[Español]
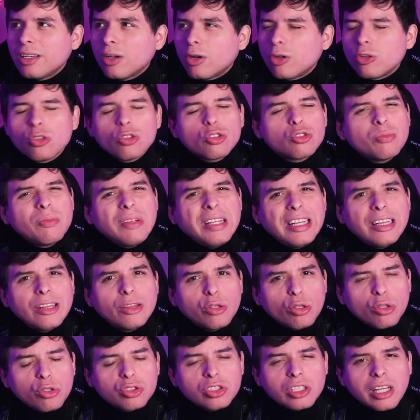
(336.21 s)
O
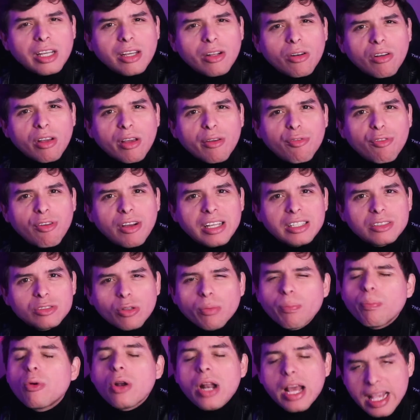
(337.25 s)
2012 creo que fue eso,
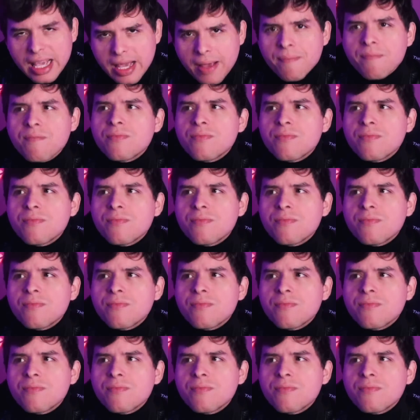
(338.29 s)
por allí.